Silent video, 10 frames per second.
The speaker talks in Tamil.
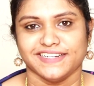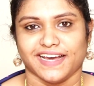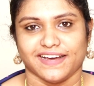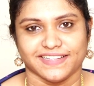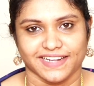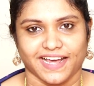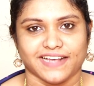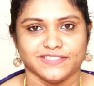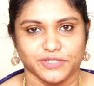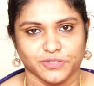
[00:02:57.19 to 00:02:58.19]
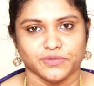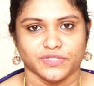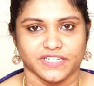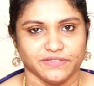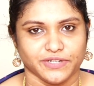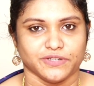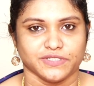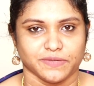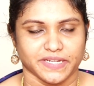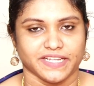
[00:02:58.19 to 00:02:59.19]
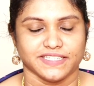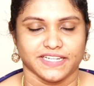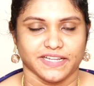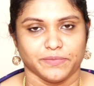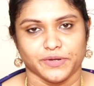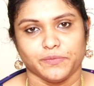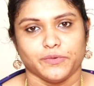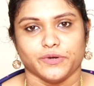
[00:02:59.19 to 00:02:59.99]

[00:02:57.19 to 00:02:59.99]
நான் அந்த லாஸ்ட் டூ த்ரீ வீடியோஸ் அப்படியே சரி எப்படியோ